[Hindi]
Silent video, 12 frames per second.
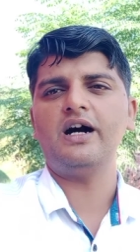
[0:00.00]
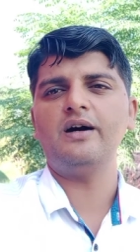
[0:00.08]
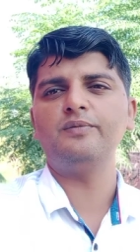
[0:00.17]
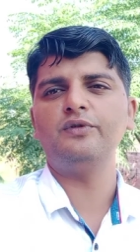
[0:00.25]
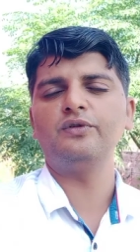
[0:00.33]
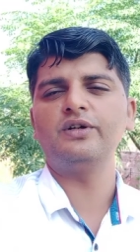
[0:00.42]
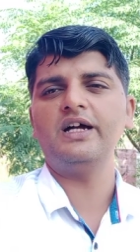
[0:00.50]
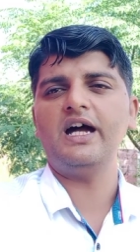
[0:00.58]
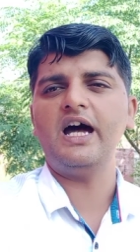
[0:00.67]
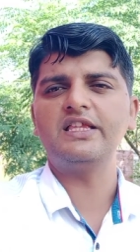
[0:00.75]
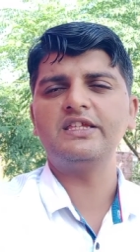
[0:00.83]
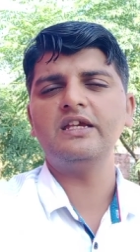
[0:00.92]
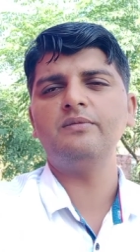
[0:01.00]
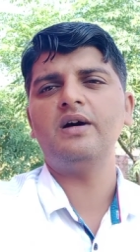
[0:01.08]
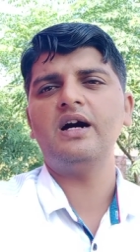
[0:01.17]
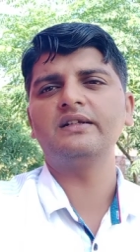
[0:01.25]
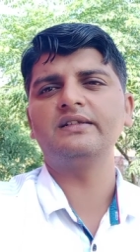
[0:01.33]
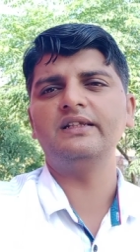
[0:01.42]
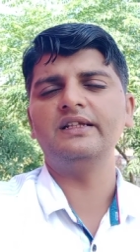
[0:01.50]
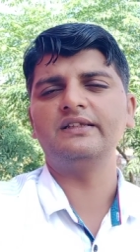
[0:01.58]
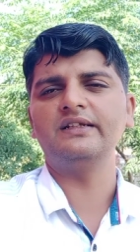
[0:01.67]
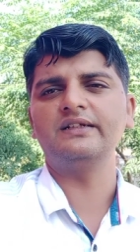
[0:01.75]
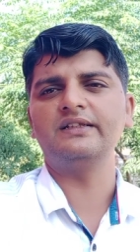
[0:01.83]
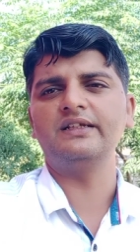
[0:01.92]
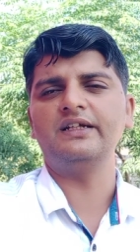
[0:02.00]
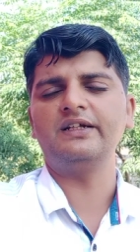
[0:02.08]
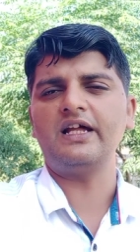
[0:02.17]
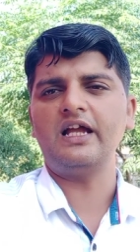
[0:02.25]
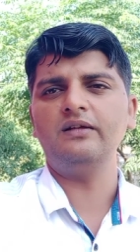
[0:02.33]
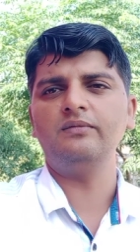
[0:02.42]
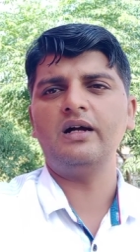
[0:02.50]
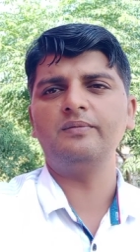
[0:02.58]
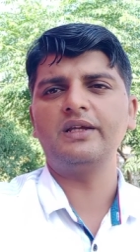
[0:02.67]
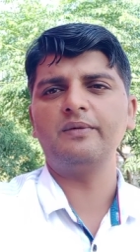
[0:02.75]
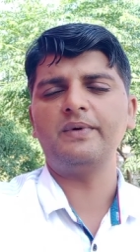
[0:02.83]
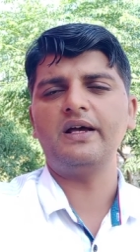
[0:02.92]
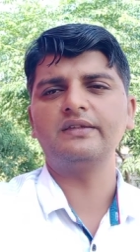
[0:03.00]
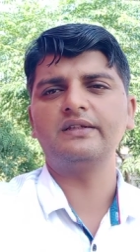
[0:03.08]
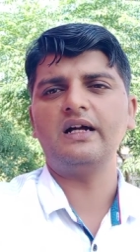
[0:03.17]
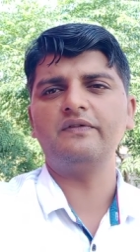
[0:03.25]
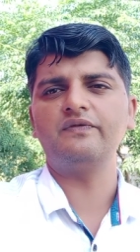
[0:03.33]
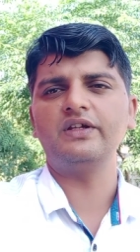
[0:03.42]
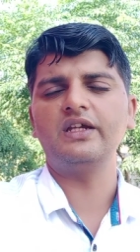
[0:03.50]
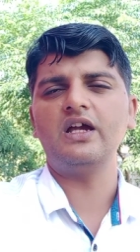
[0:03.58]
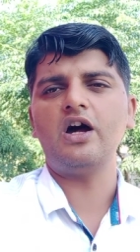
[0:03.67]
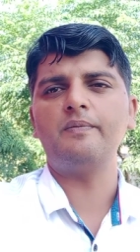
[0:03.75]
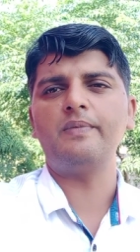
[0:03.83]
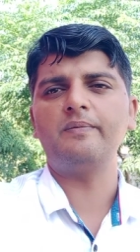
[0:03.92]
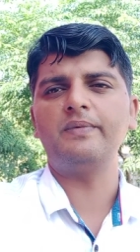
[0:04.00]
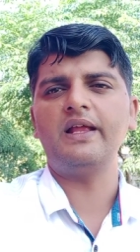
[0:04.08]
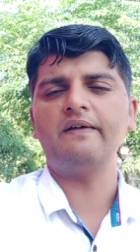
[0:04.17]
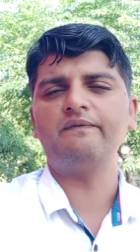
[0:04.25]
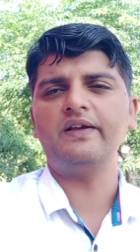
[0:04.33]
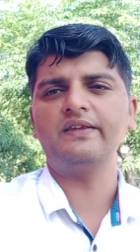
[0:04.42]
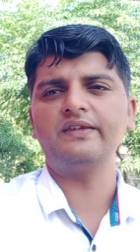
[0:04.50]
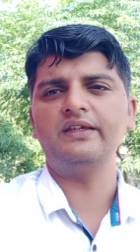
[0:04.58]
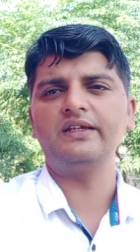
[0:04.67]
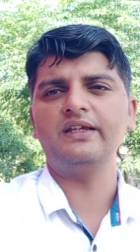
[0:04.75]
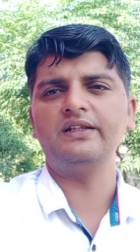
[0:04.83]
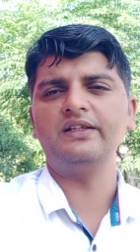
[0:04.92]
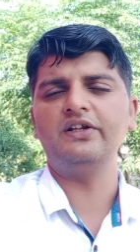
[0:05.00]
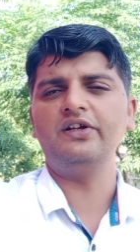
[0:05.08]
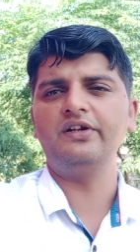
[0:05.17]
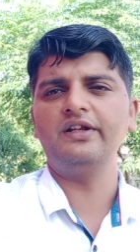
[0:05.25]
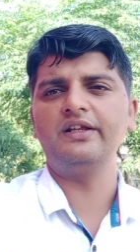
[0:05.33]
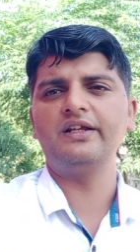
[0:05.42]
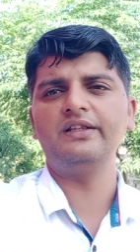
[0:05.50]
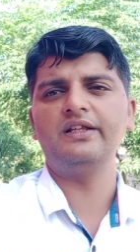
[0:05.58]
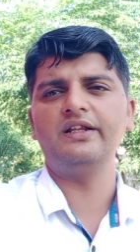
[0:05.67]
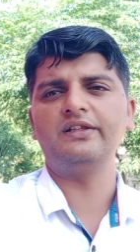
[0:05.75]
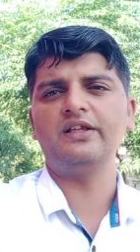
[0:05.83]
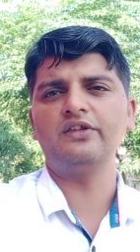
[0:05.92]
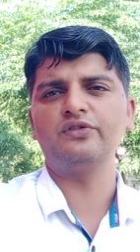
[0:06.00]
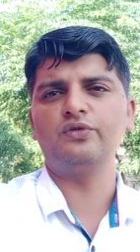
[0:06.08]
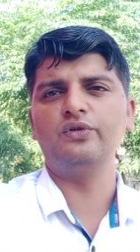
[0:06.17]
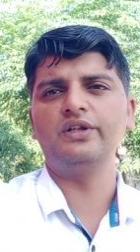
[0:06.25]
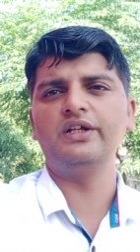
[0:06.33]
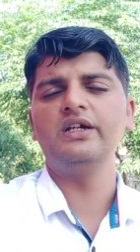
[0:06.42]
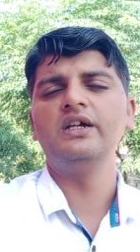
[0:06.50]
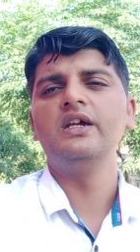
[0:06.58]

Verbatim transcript: आप लोग अच्छे मार्क्स ले सकते हैं टाइम आपके पास काफ़ी है आप अपना एफ एस सी के अंदर इंटर के अंदर अच्छा स्कोर